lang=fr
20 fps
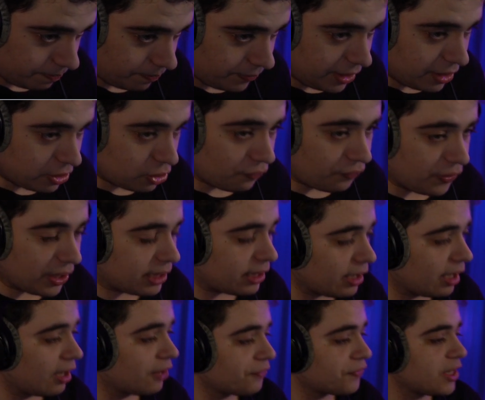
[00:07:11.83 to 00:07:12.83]
Il suffit que tu
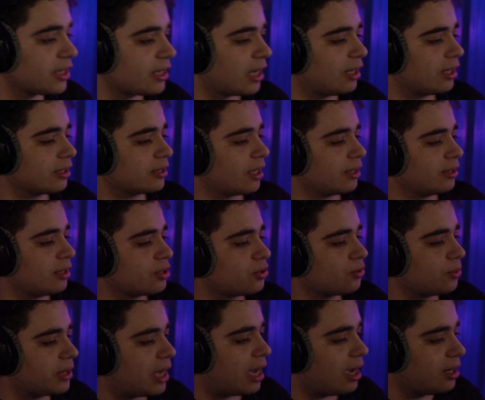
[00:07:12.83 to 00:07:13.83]
aies un fit à
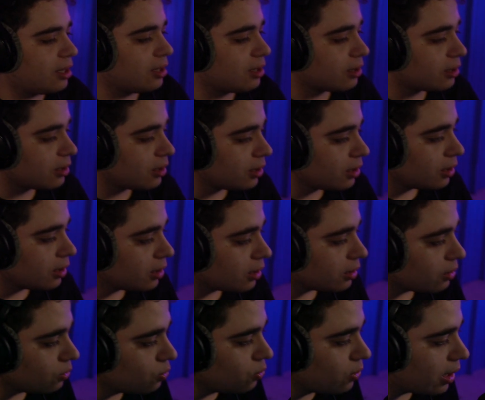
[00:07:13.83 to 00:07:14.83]
l'international
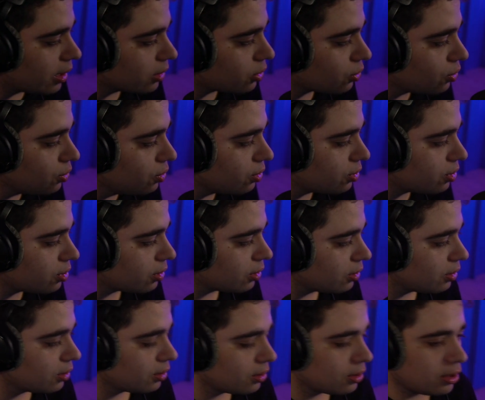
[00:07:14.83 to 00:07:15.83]
ou un truc
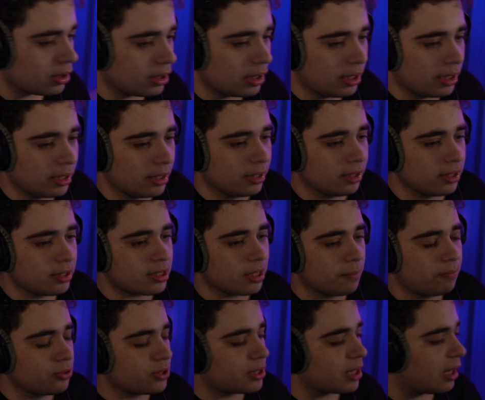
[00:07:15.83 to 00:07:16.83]
et c'est
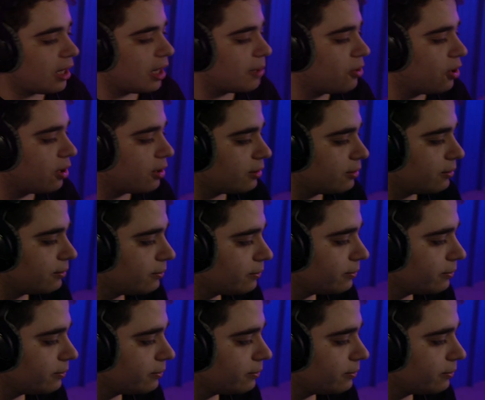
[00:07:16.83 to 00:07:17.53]
boosté à la mort.